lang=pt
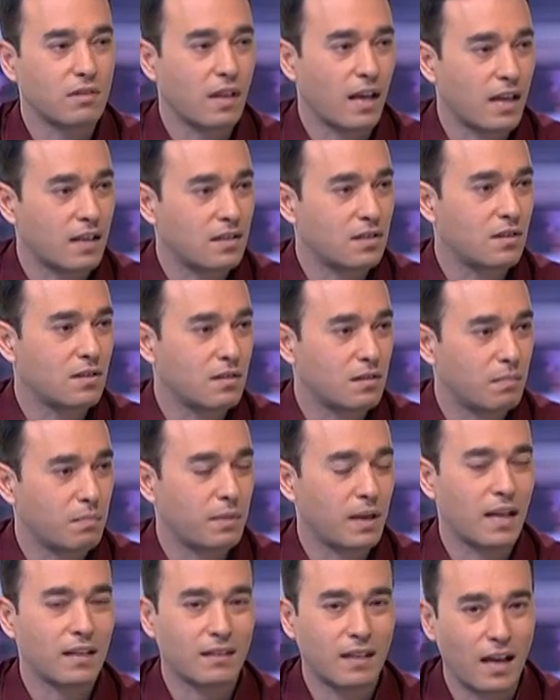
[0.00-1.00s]
testes
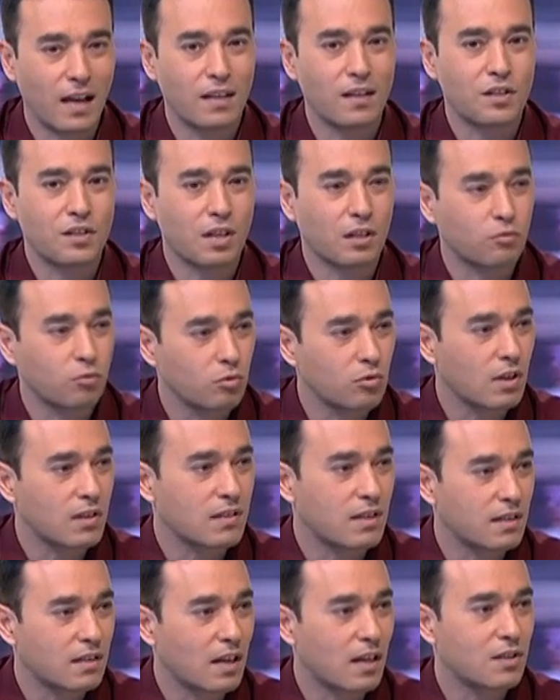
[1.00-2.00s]
para até deixar tudo
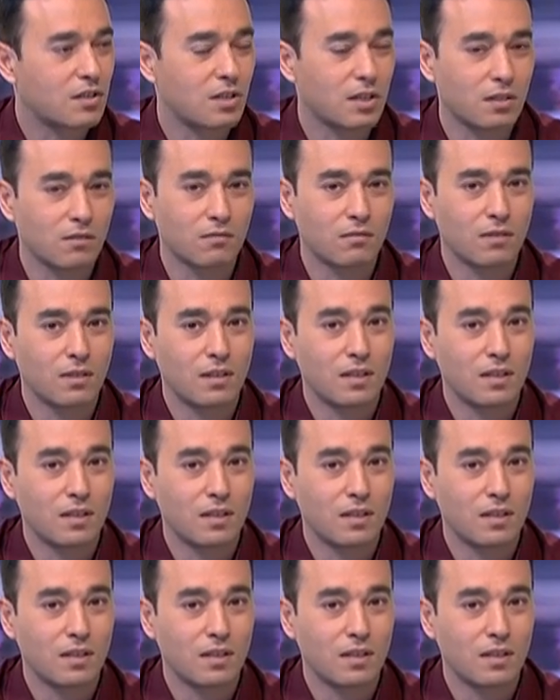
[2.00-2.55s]
azeitadinho.